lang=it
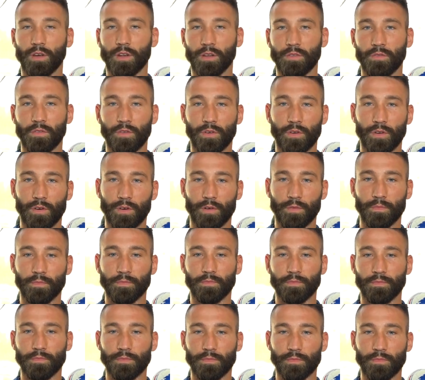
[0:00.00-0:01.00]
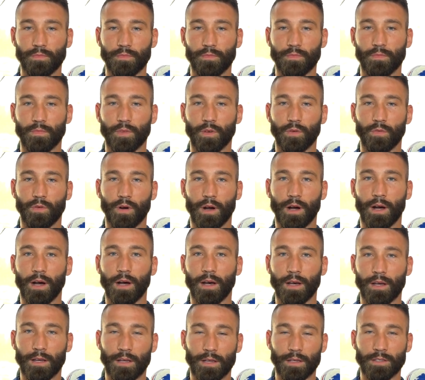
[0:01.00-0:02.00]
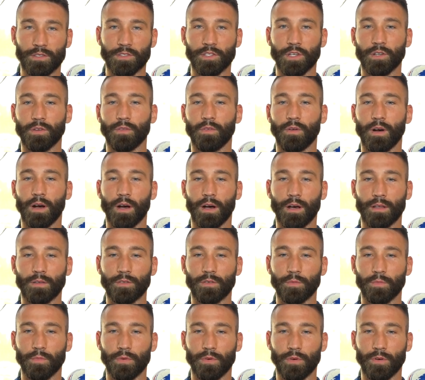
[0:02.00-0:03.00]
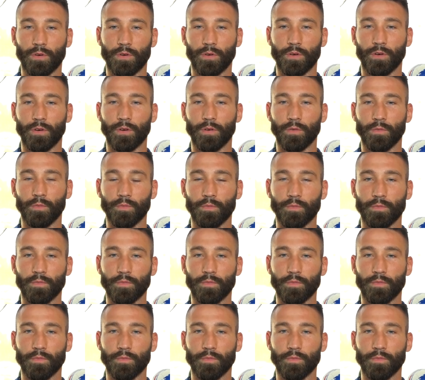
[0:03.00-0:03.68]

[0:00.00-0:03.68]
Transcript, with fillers: arrivo mm, qua a Genova dopo